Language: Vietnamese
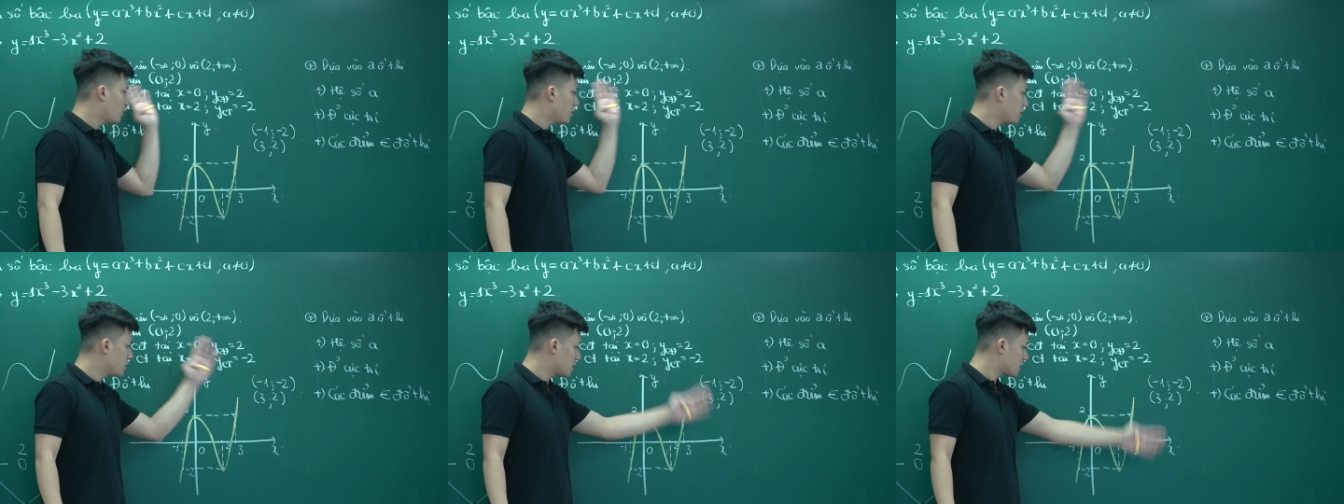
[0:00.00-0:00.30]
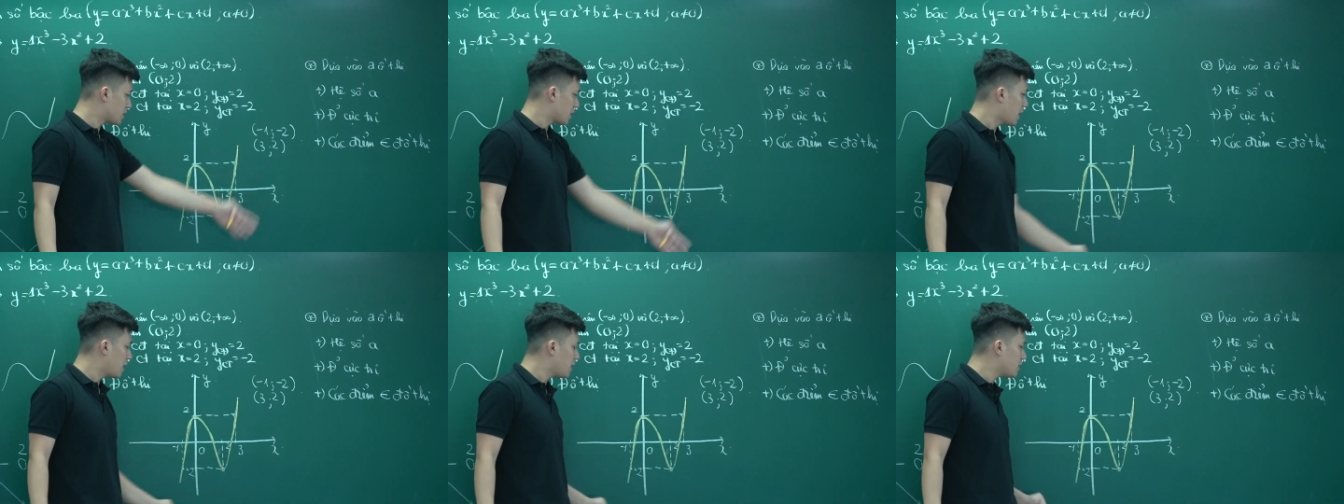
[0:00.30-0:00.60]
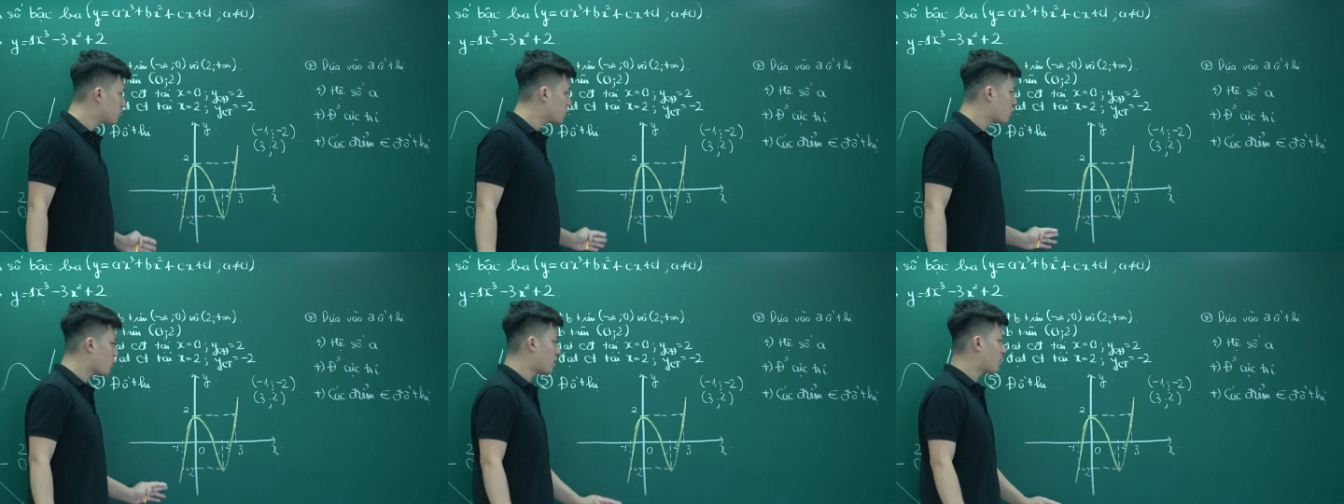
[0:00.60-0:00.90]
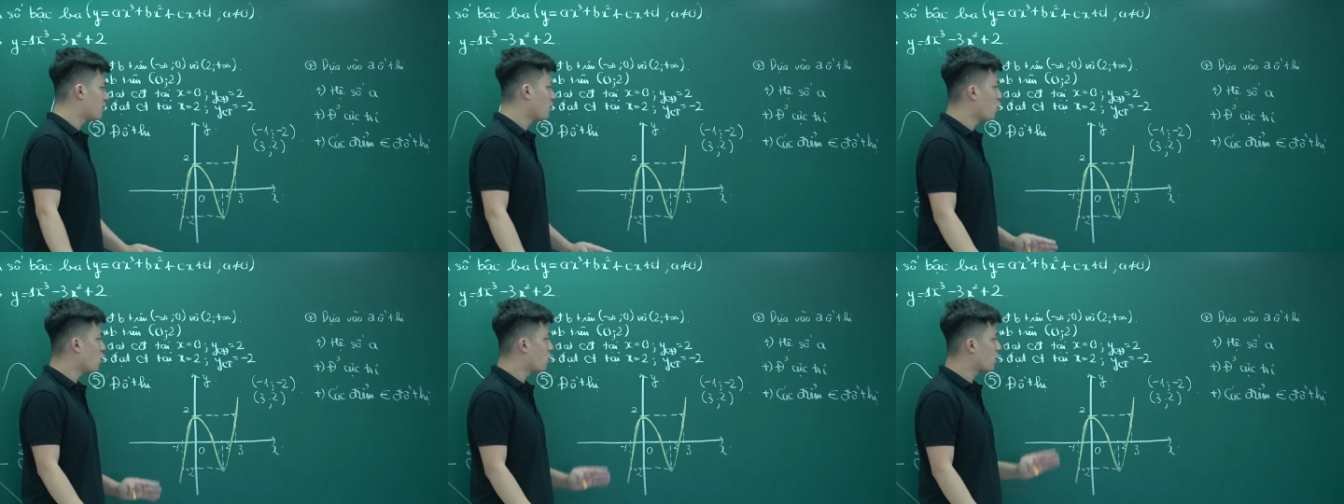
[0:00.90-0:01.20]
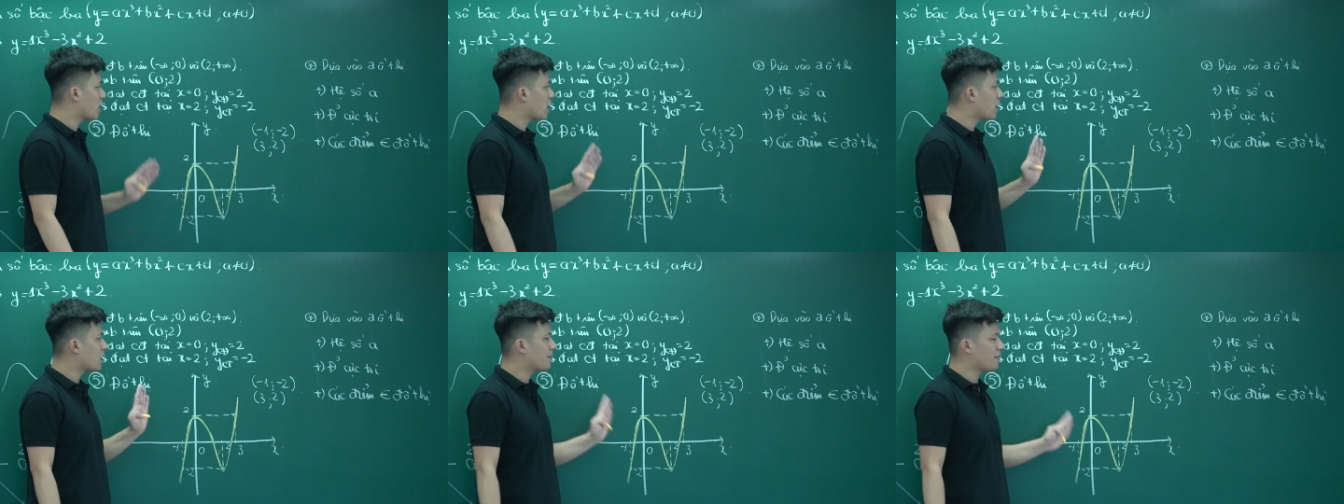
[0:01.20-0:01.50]
quyết được hết toàn bộ
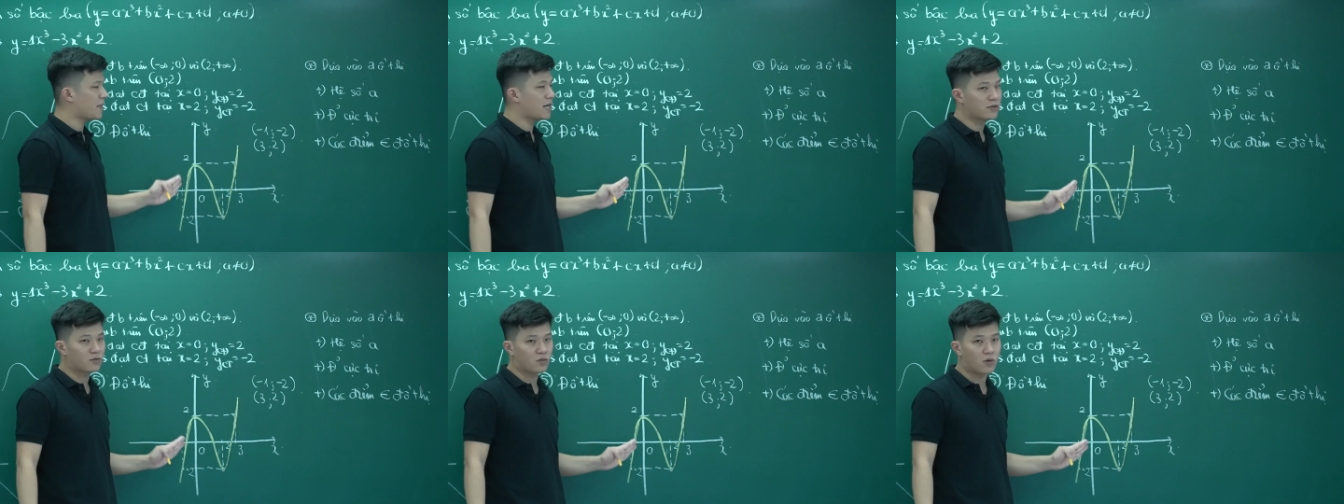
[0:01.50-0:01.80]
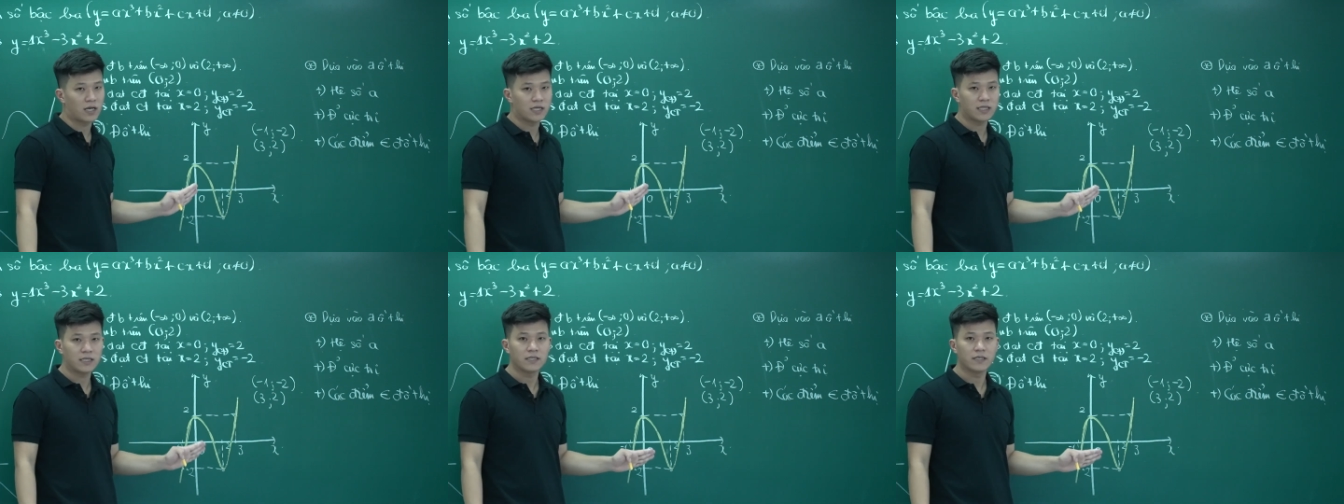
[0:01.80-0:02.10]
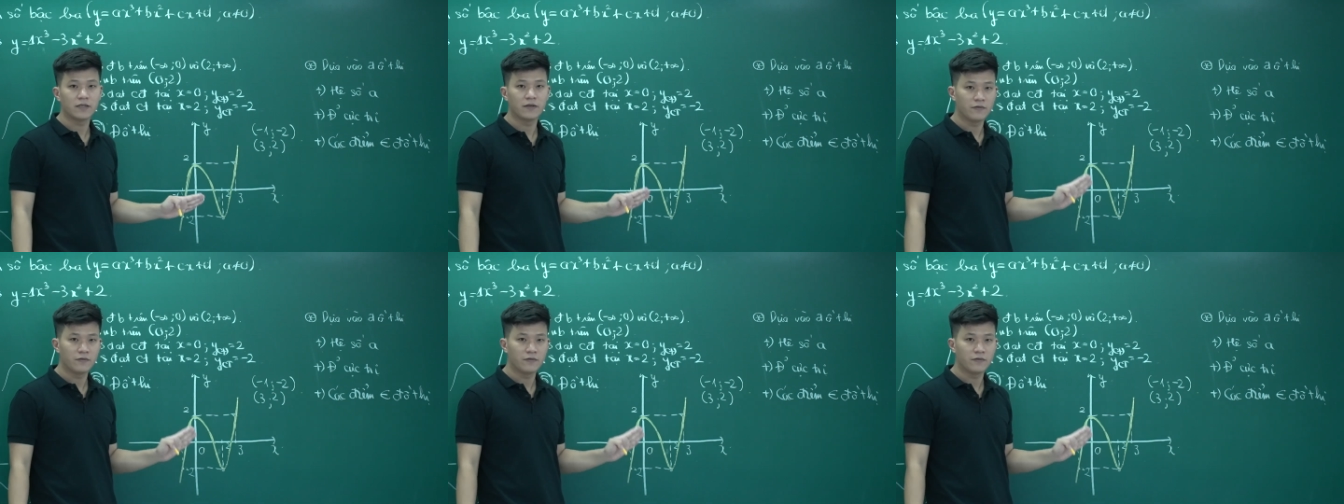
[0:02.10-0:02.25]
các cái bài toán